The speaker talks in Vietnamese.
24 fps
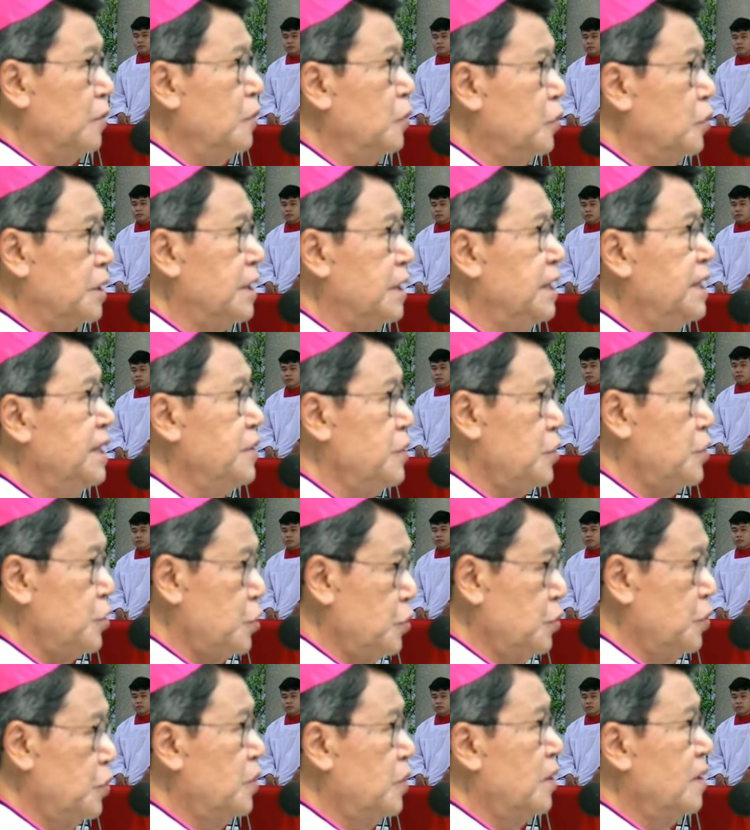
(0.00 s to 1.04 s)
của thiên
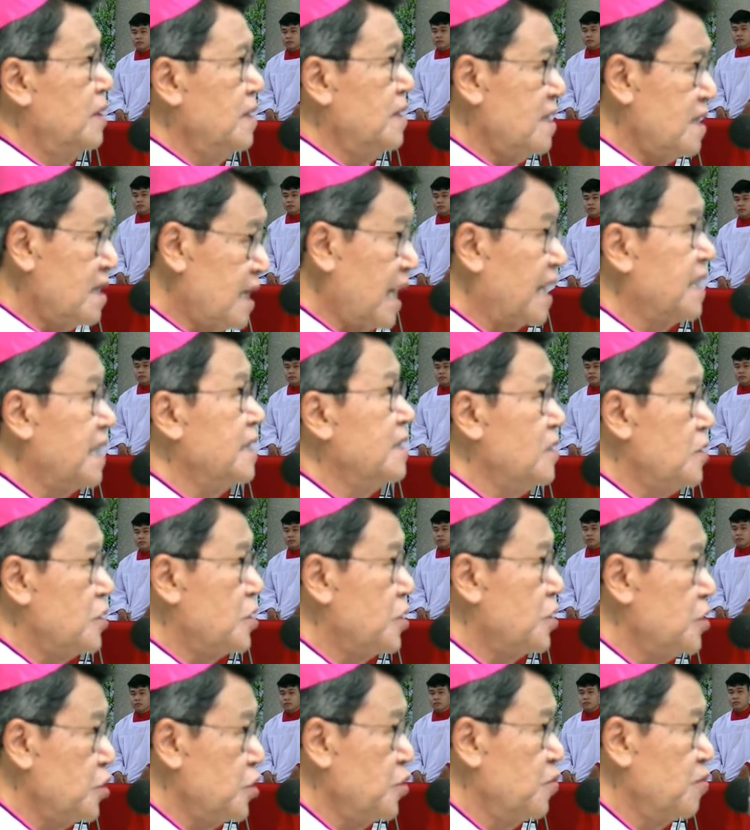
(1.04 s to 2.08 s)
chúa dành
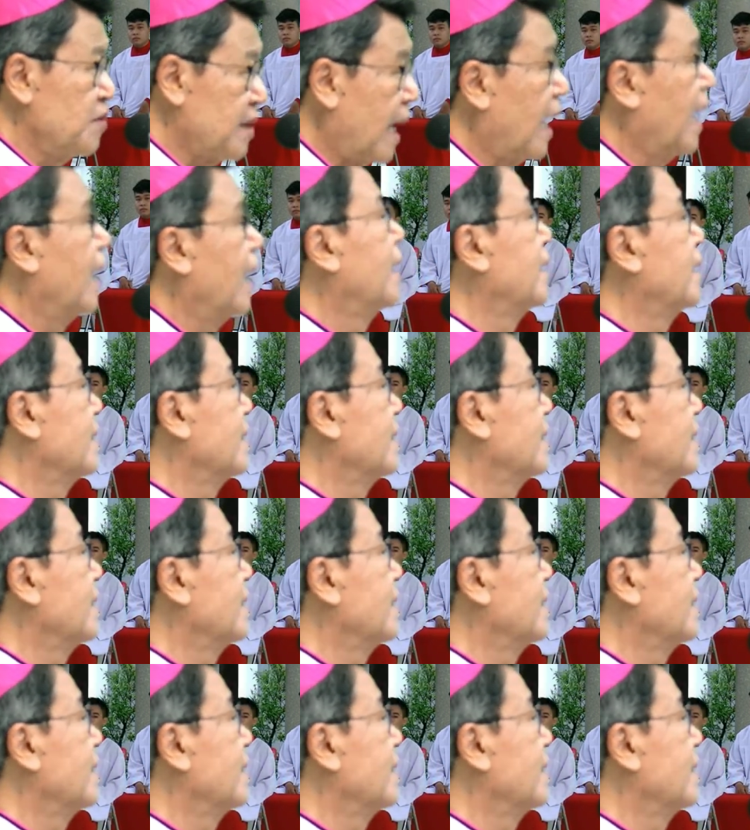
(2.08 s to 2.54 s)
cho chúng ta